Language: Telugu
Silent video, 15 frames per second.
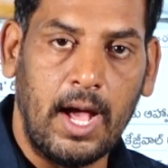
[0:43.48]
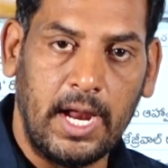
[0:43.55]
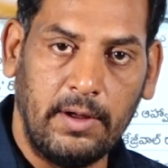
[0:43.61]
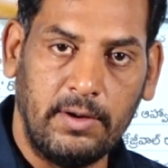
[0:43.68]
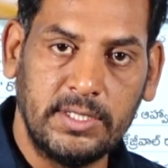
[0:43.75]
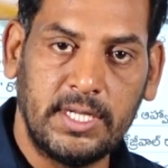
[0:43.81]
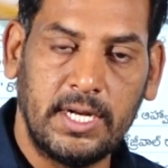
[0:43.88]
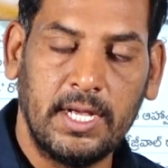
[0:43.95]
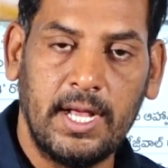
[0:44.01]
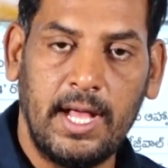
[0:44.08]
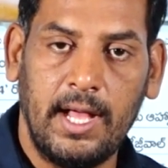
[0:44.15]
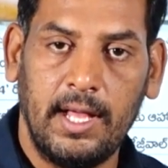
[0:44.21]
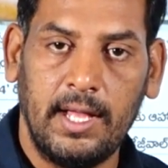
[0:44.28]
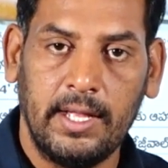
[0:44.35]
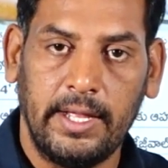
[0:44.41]

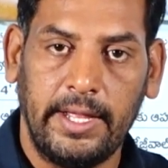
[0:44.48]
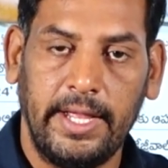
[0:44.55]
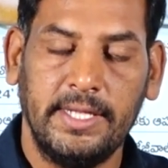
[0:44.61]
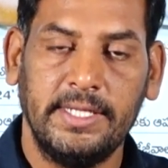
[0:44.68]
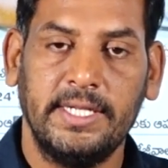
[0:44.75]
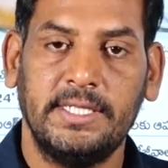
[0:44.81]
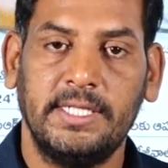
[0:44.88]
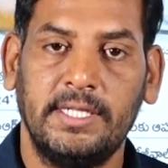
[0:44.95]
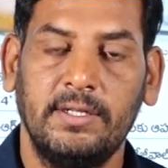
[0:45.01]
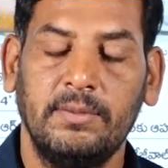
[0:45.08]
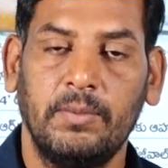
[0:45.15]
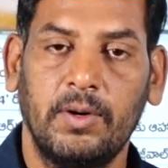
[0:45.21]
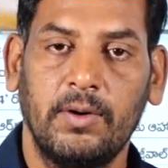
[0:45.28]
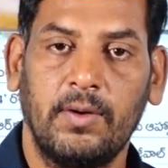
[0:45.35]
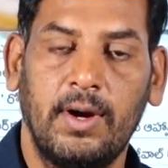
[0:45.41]
అనవసరంగా ఏం చేసిండు
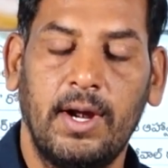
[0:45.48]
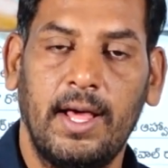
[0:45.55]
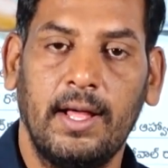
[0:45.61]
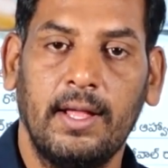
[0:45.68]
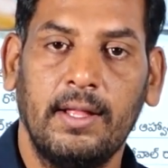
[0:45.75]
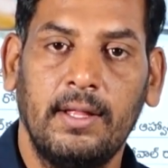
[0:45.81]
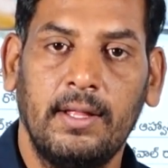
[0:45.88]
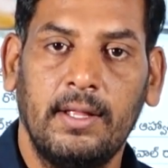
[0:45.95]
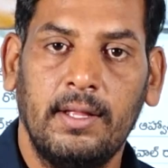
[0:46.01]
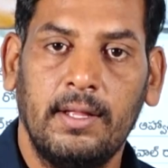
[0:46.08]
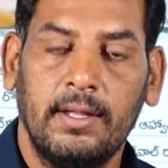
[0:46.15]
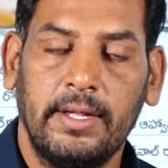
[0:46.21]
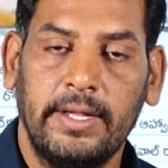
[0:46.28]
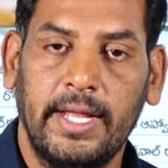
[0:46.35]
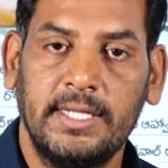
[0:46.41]
మునుగోడ్ల
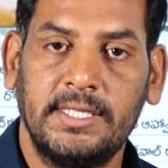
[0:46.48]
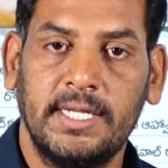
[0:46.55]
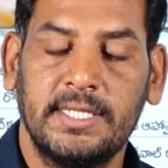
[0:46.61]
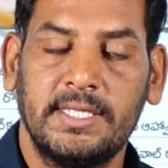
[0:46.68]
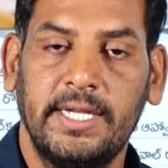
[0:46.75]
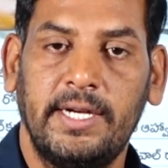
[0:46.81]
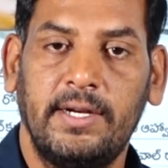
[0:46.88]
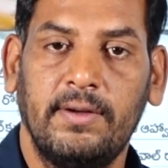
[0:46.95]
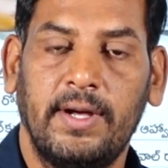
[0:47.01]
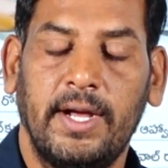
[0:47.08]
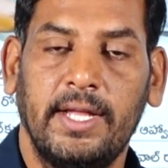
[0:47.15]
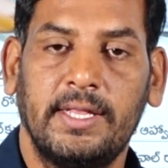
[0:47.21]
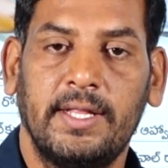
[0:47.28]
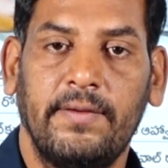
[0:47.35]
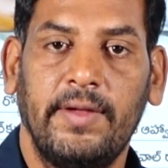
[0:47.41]
గెలిచిన సీట్ను
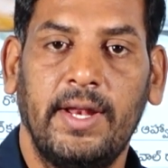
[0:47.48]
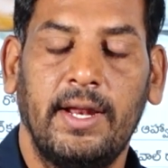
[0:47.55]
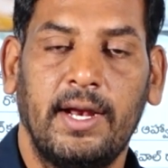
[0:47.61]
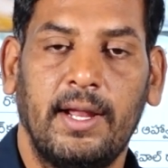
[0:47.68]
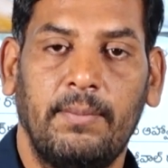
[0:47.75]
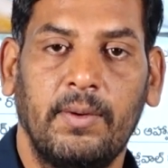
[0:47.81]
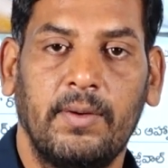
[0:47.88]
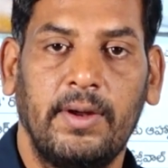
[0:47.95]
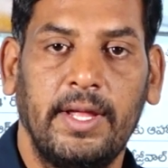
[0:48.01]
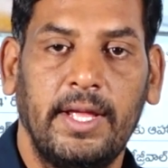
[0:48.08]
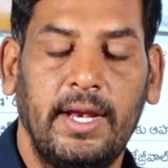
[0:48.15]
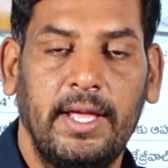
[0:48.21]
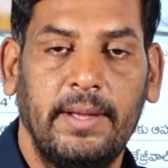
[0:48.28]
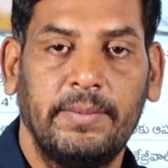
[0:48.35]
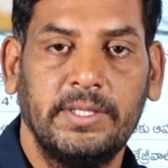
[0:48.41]
ఆయనతో వీళ్ళని నమ్ముకొని
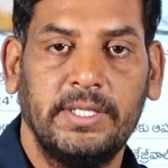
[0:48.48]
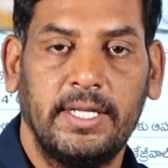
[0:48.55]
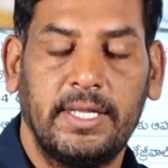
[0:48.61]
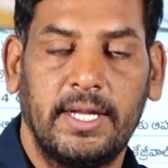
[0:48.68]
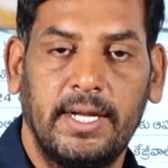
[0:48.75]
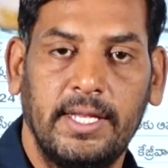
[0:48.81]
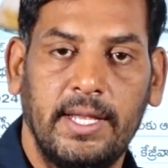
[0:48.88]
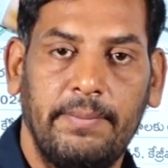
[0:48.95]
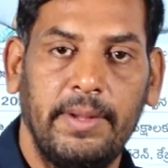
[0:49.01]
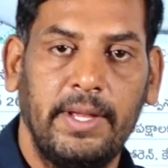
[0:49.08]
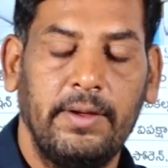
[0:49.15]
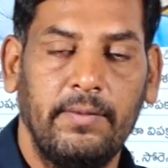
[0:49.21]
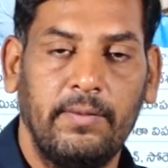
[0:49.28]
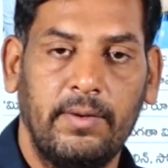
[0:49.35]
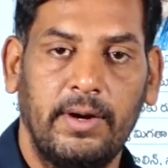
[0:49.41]
వీళ్ళు ఏమో చేస్తారని
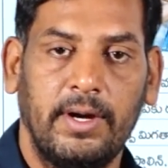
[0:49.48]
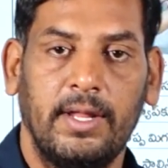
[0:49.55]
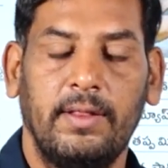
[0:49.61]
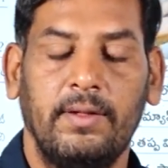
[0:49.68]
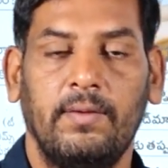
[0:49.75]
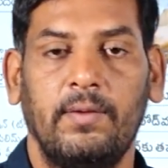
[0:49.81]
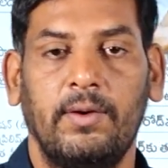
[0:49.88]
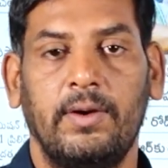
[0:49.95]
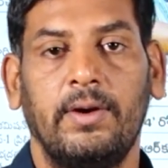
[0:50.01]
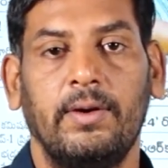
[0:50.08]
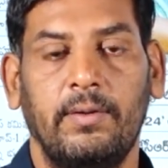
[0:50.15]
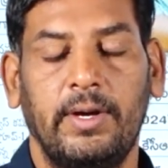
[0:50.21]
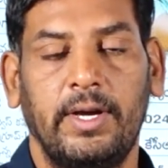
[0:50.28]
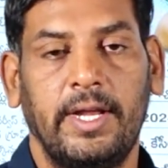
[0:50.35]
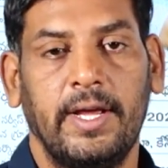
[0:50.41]
చెప్పి ఉన్న
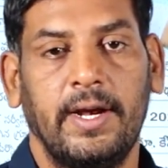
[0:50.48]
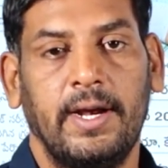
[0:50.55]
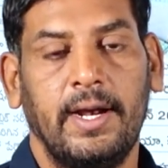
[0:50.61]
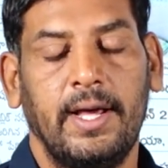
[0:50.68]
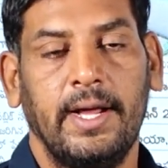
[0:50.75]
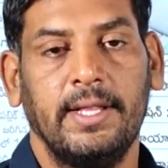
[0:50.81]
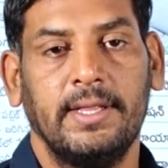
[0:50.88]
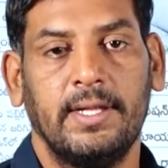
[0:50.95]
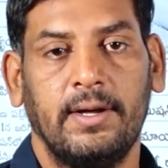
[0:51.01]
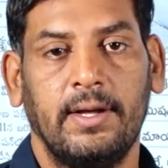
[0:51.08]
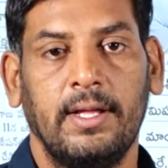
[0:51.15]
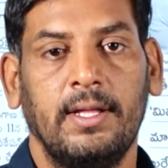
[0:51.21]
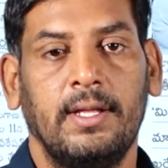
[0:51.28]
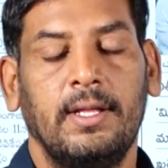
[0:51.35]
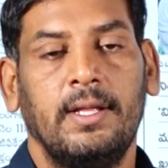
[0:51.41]
ఉట్టిగానన్నా ఆయనతో
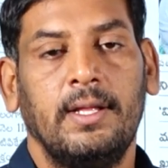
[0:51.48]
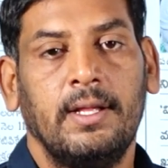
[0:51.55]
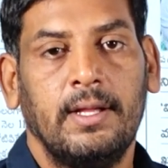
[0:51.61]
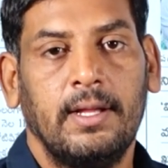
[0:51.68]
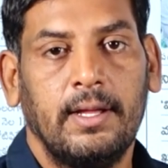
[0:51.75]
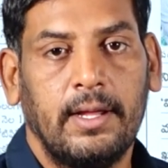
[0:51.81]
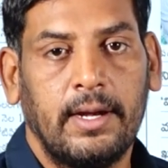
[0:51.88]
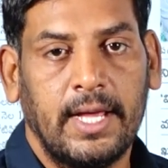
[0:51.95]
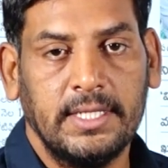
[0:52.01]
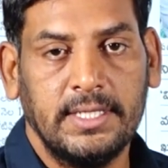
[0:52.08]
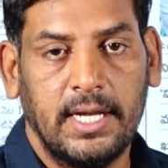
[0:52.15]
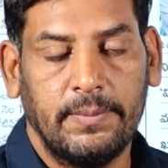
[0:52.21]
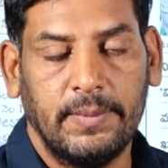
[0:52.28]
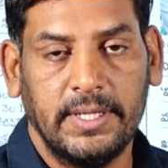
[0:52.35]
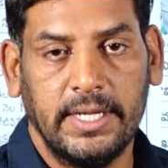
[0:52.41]

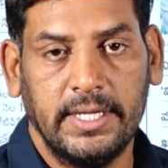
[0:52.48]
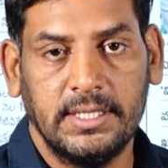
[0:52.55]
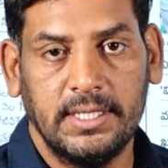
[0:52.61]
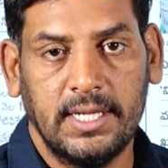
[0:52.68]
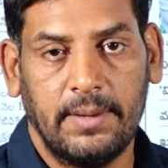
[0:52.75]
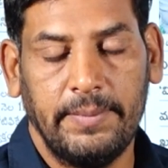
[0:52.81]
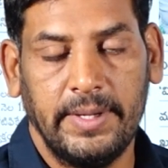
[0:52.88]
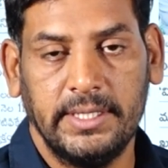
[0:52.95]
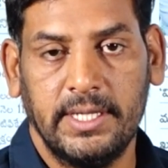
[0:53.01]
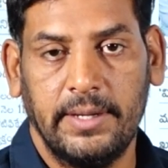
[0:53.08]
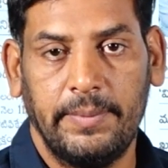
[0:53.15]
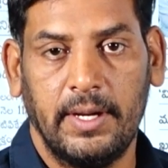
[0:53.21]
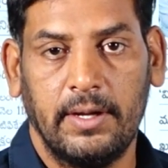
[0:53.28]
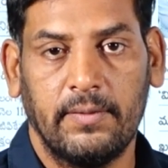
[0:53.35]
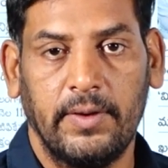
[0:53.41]
రాజీనామా చేసి ఆ
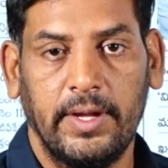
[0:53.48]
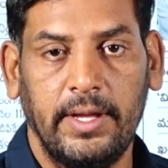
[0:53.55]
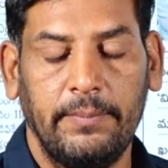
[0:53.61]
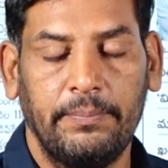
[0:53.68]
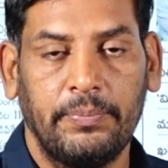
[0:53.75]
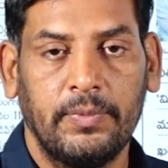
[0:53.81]
బీజేపీలోకి పోయి